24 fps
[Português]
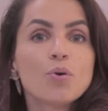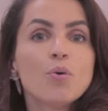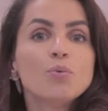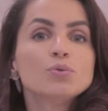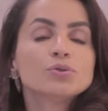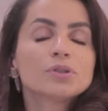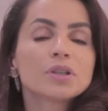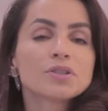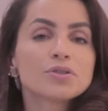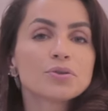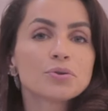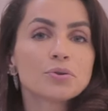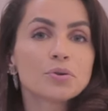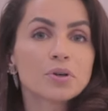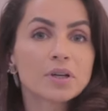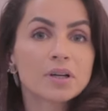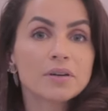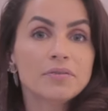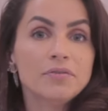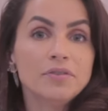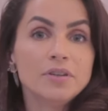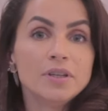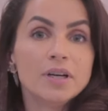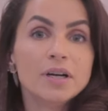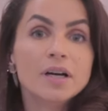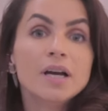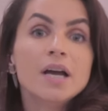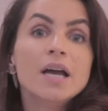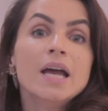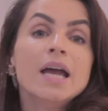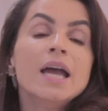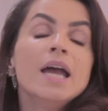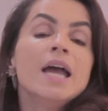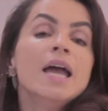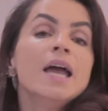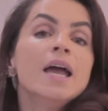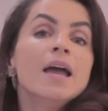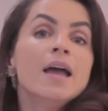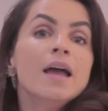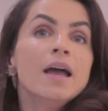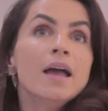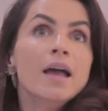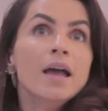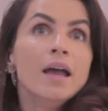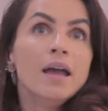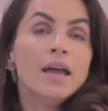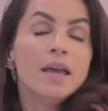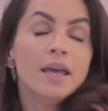com ultrassonografia.
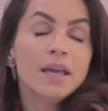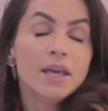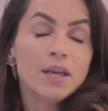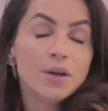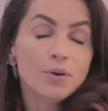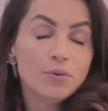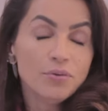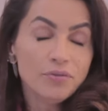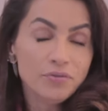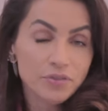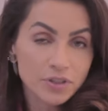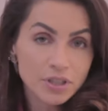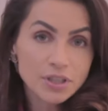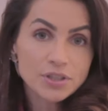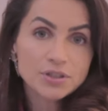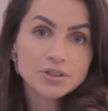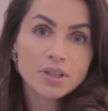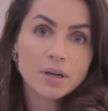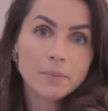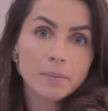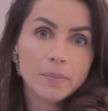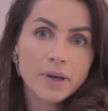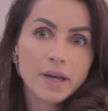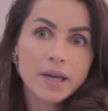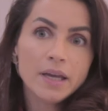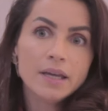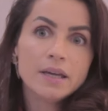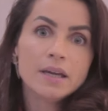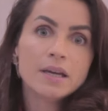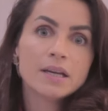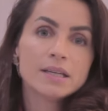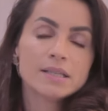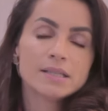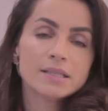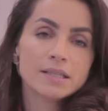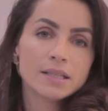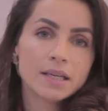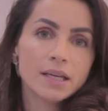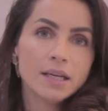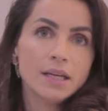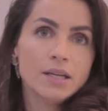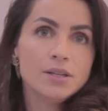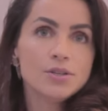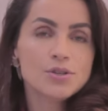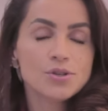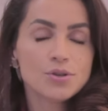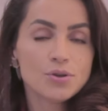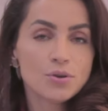Eu fiz também
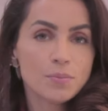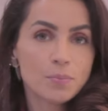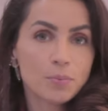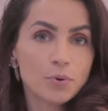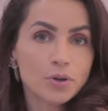recente,